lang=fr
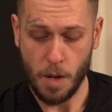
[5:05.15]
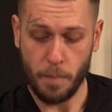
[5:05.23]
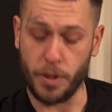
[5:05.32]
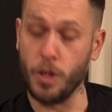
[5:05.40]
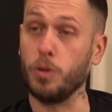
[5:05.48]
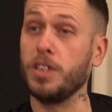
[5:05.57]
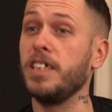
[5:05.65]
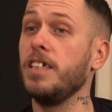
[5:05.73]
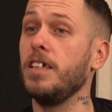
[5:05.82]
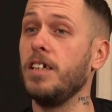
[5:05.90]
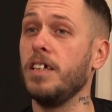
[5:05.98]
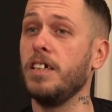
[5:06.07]
Puis, il y a
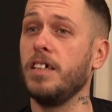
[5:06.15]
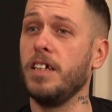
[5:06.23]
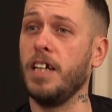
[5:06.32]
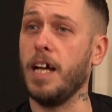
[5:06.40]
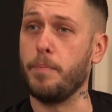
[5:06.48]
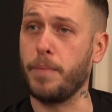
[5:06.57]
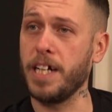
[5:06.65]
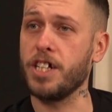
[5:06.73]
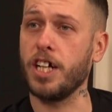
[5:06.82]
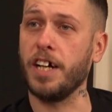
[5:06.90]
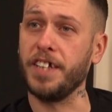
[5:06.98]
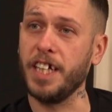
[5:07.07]
aussi la
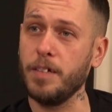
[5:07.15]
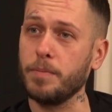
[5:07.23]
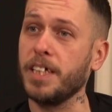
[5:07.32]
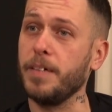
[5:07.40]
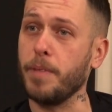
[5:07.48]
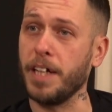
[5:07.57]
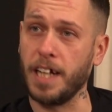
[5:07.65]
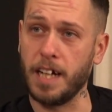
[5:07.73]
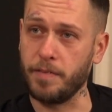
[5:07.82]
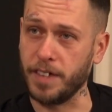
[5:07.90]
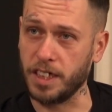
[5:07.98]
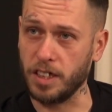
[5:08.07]
pêche en herbe qui est pendant
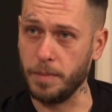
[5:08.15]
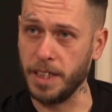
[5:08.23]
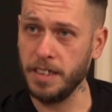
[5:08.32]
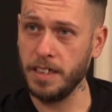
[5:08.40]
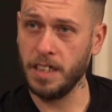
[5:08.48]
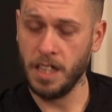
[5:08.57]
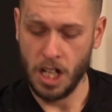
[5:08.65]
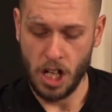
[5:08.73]
la fin de semaine. Mhm.